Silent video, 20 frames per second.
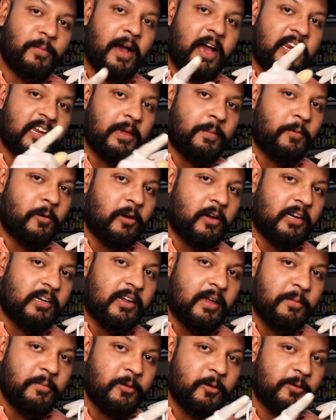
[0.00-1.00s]
बाहर के
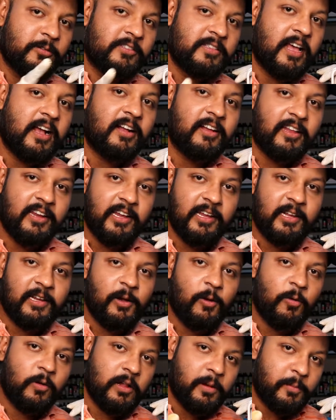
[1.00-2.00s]
प्रोडक्ट हम यूज़ ना करें
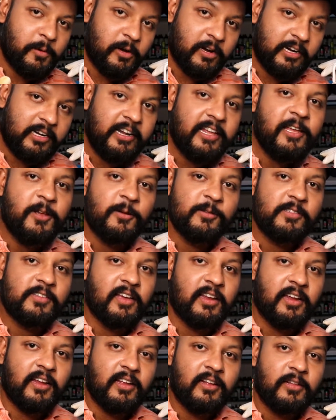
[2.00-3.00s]
लोकल प्रोडक्ट ही यूज़
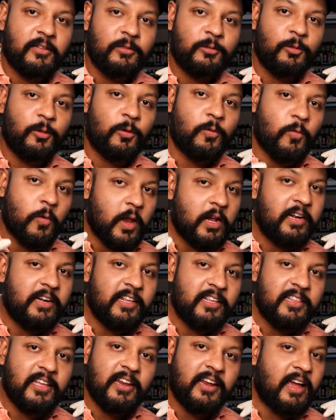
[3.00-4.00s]
करें तो
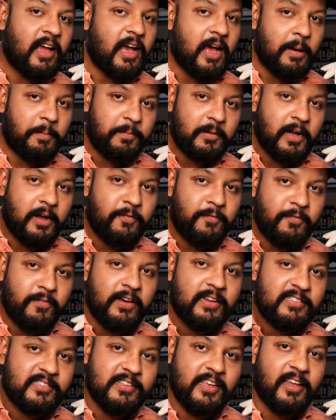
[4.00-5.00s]
क्वालिटी देना आपका
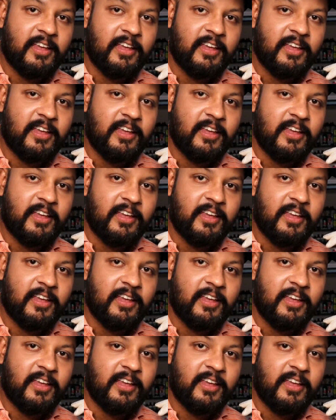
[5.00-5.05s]
फर्ज